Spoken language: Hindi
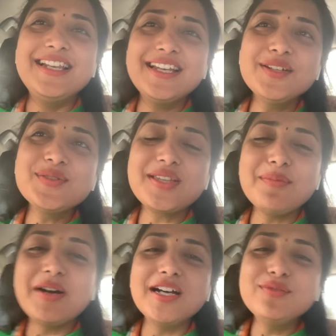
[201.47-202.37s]
लेकिन
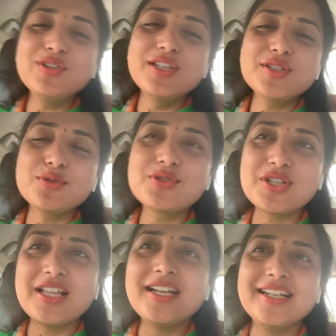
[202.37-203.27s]
उसके बाद वो ये
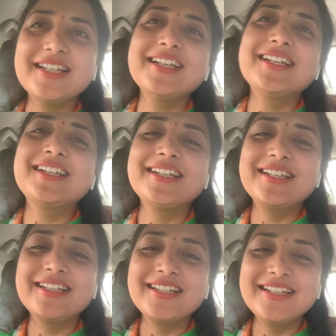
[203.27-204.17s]
सोचता है
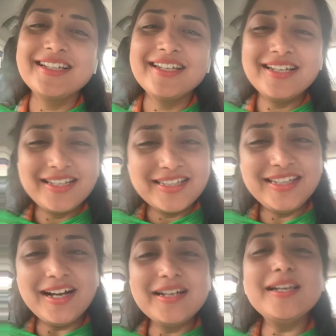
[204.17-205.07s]

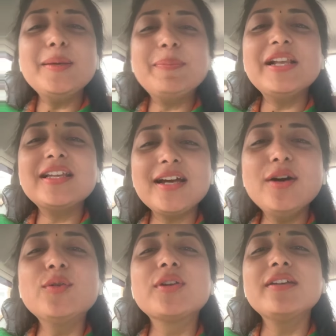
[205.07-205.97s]
कि अगले पल क्या
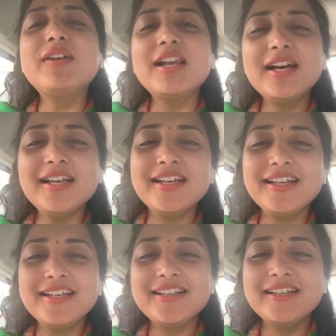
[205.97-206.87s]
होने वाला है
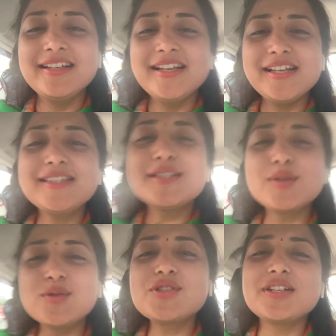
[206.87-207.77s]
ऐसे
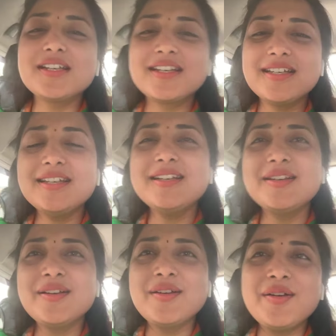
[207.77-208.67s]
सोच करके
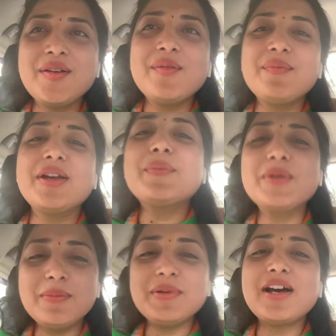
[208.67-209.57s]
मैं
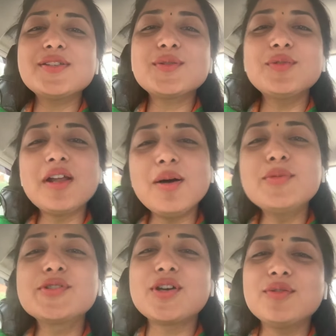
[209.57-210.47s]
अपनी प्यास को ना
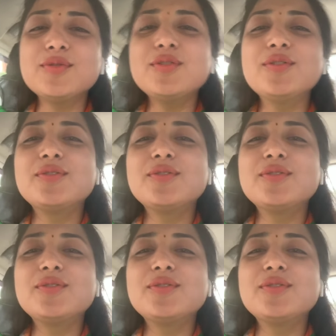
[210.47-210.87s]
बुझाऊं